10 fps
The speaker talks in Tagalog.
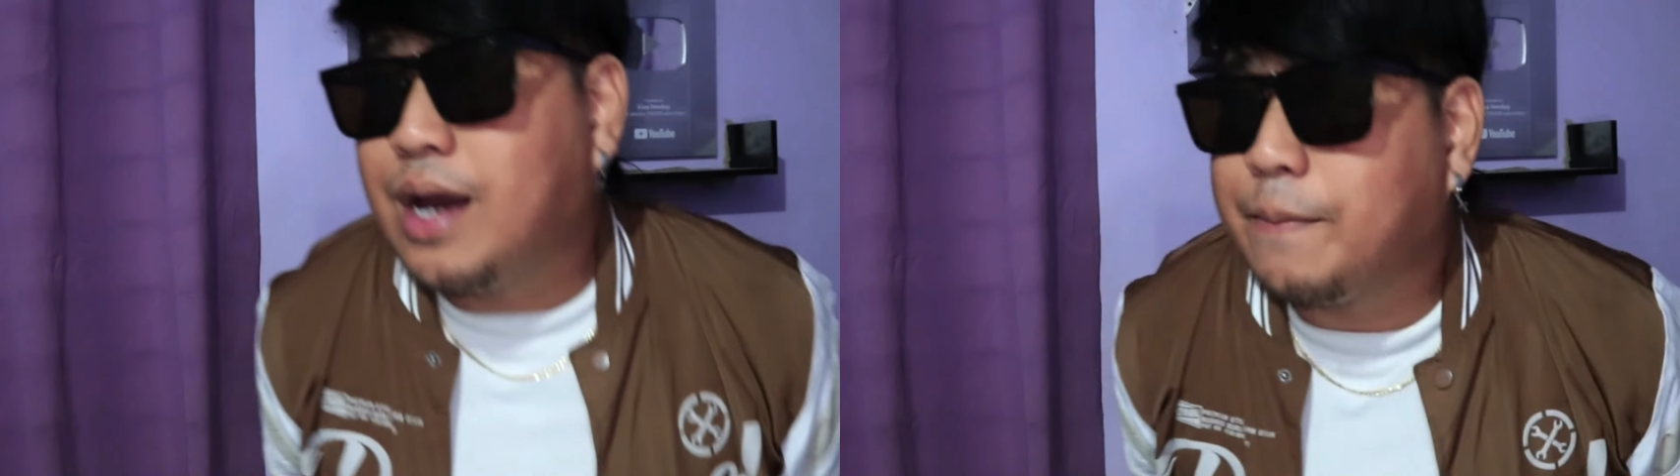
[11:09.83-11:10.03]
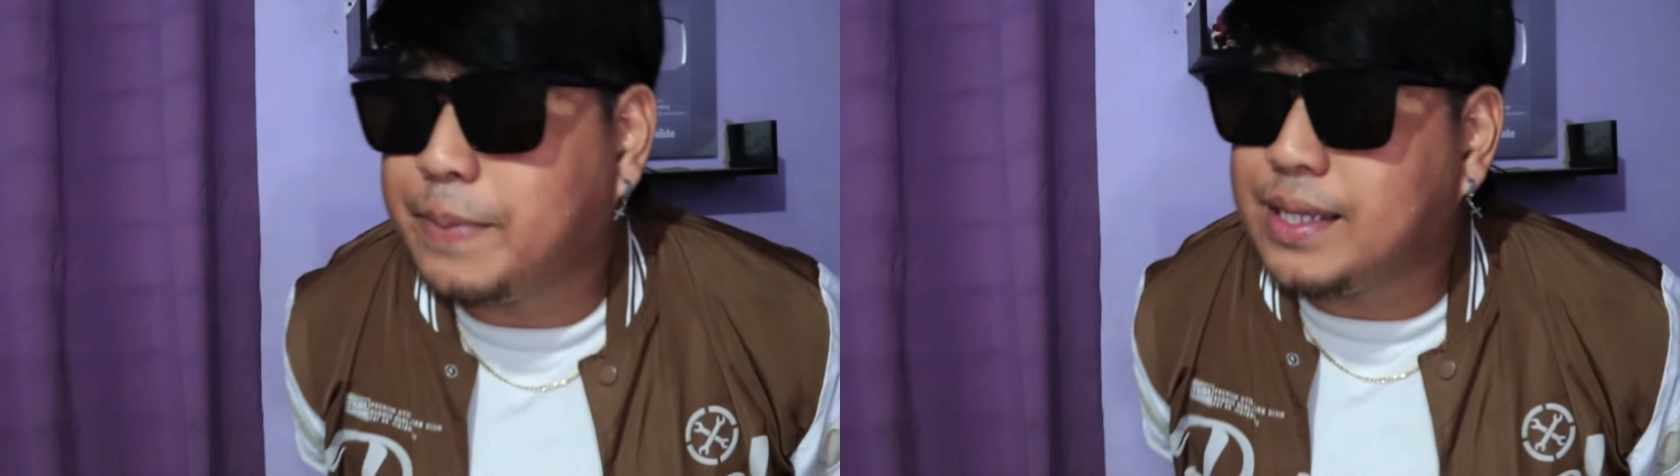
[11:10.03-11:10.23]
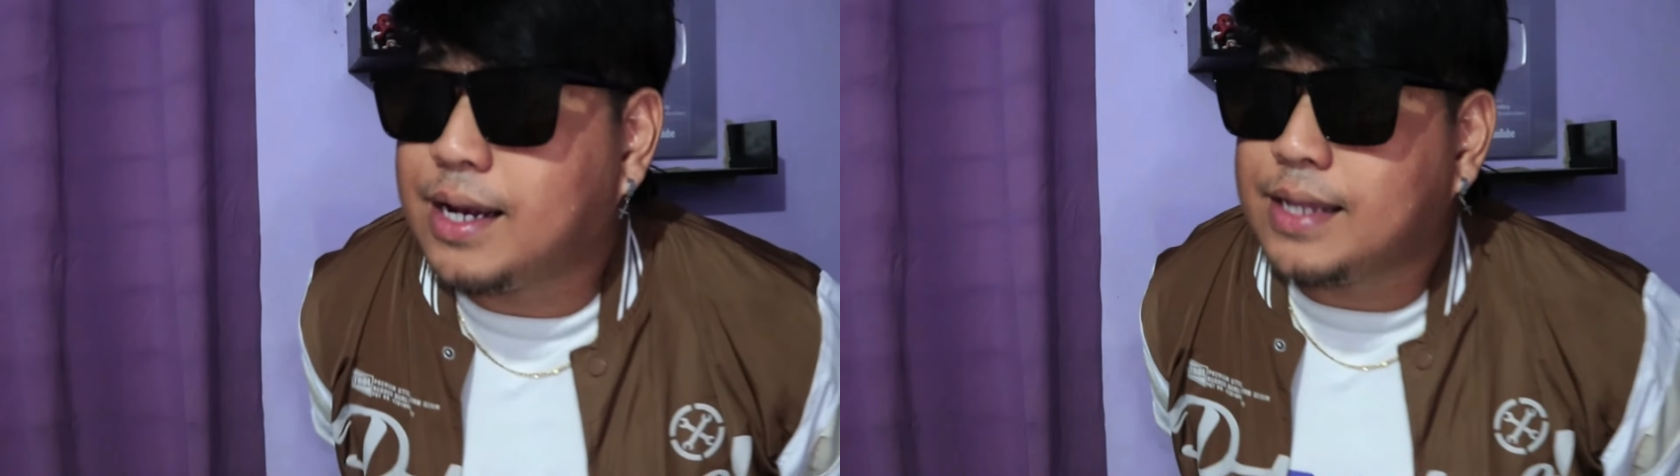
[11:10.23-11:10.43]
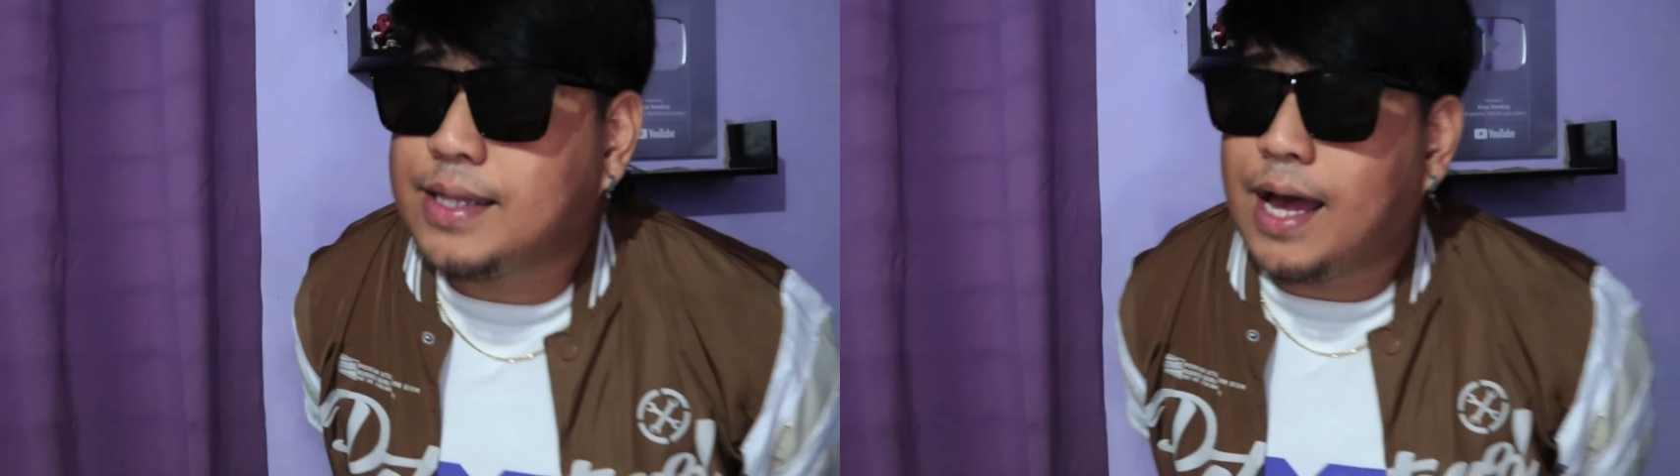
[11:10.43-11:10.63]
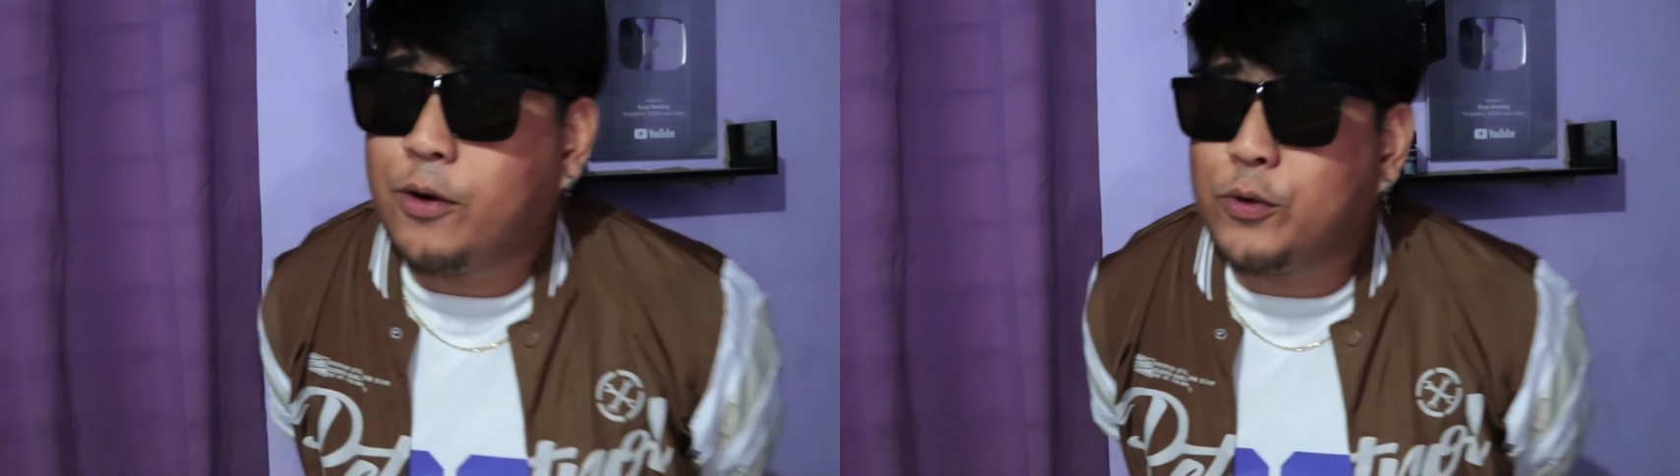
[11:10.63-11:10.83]
Ang
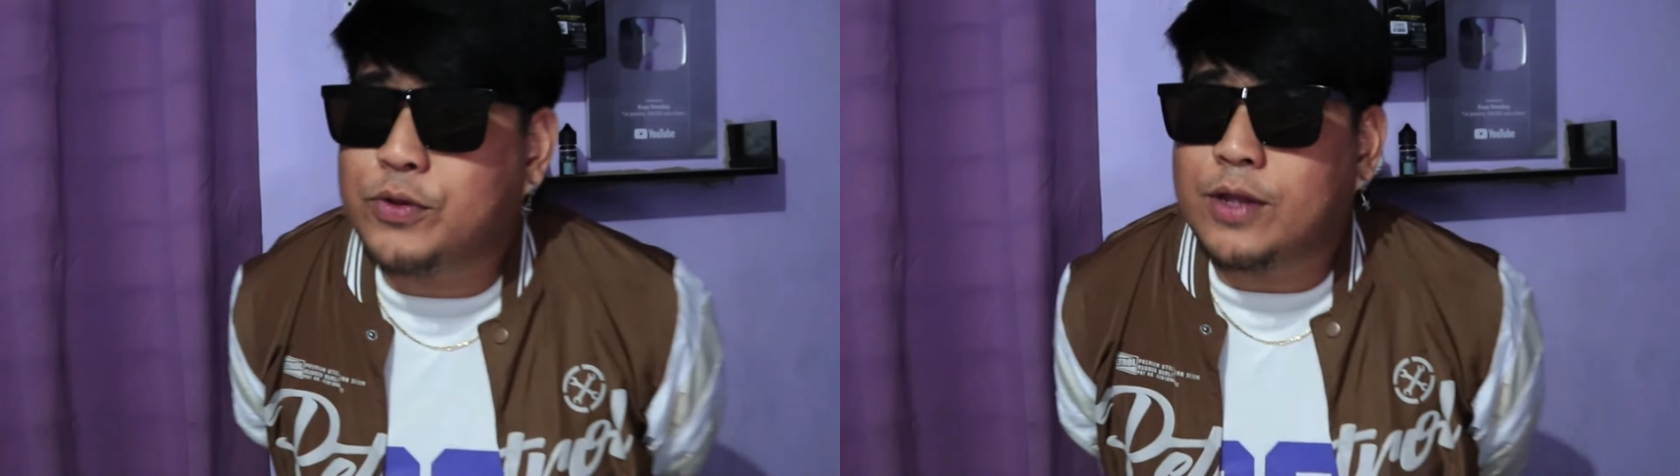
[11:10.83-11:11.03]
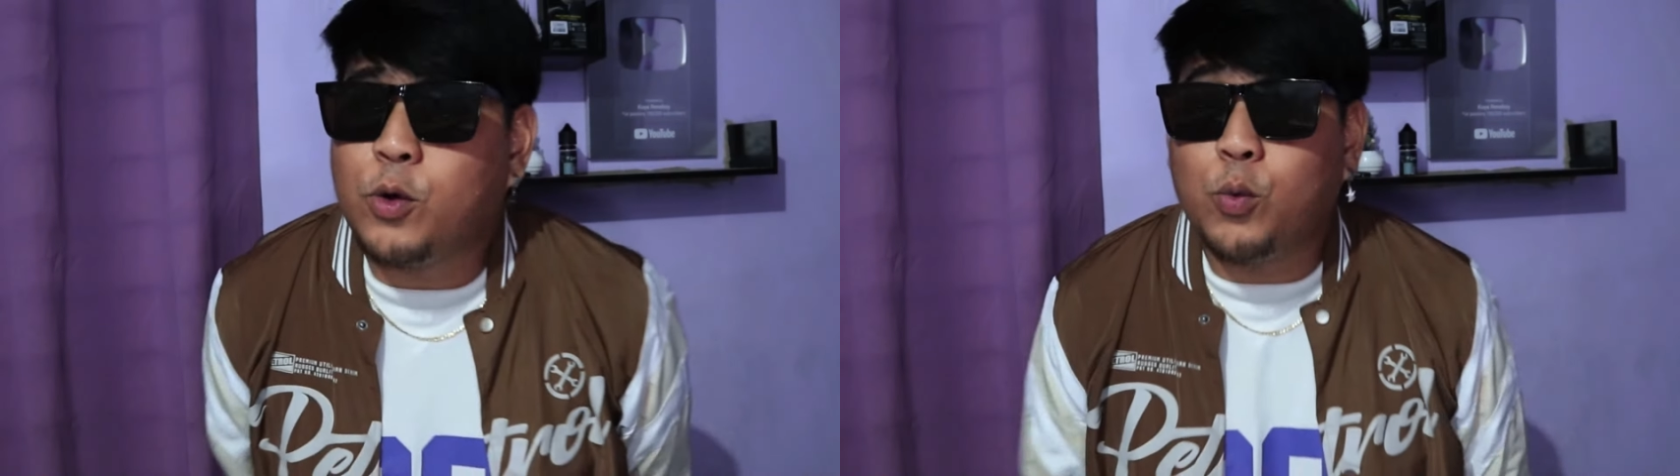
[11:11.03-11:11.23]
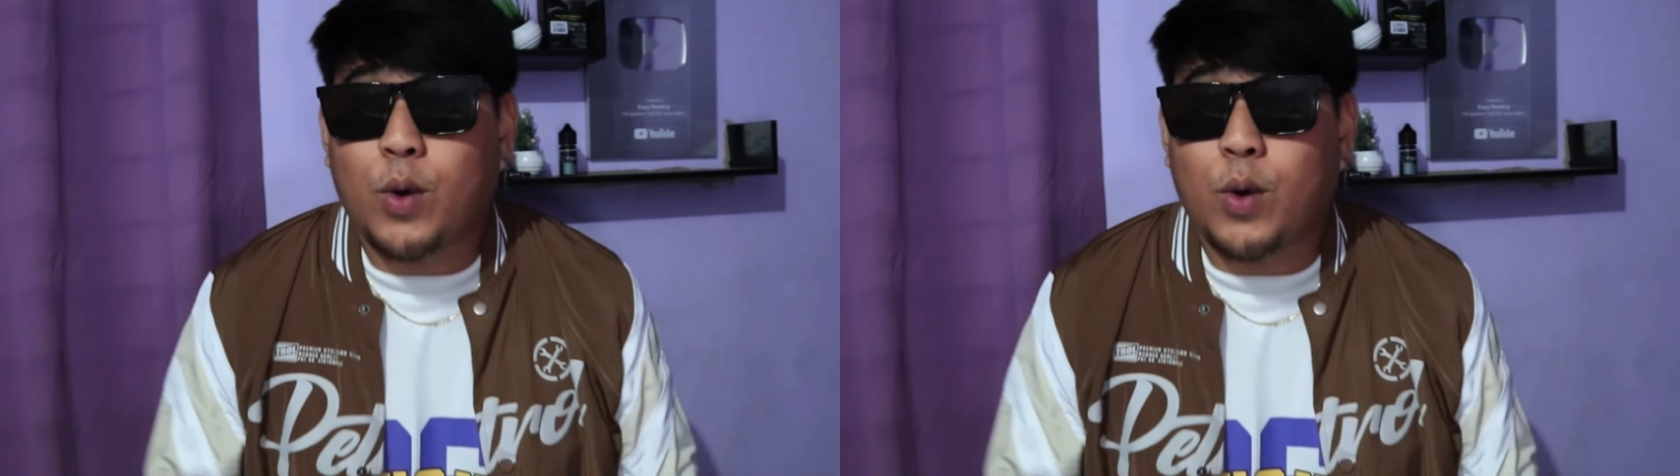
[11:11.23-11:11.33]
pinaghandaan kong tanong,